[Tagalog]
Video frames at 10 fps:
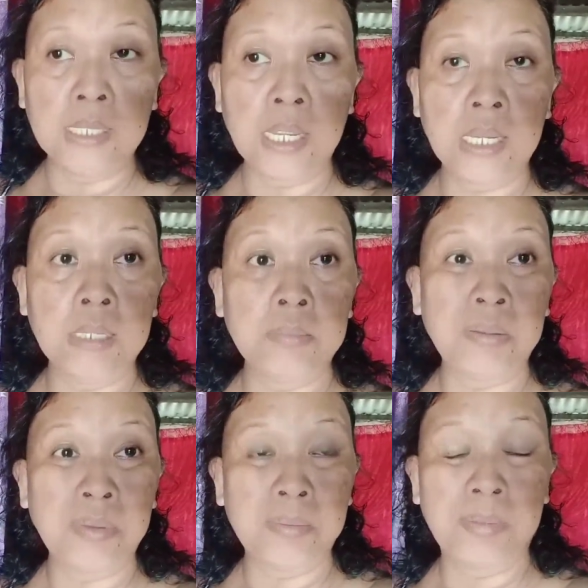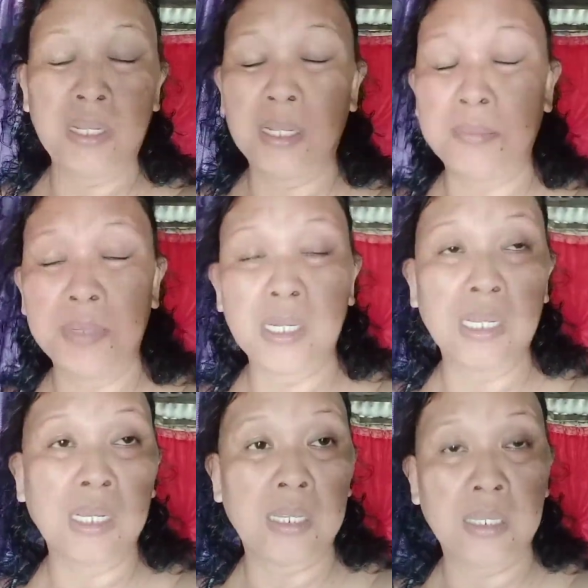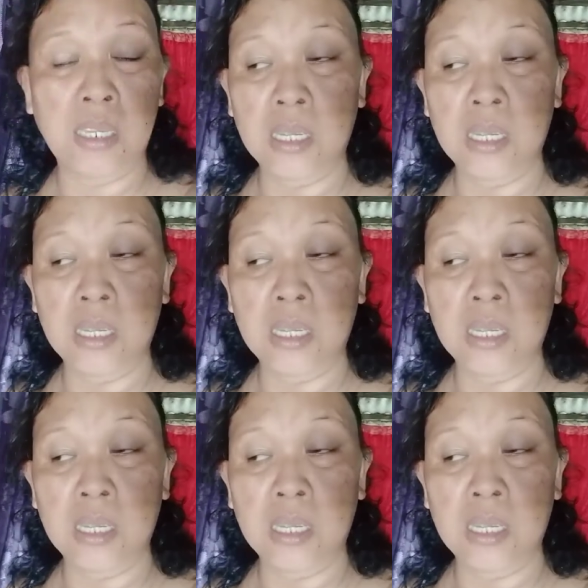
mababa naman ang kanyang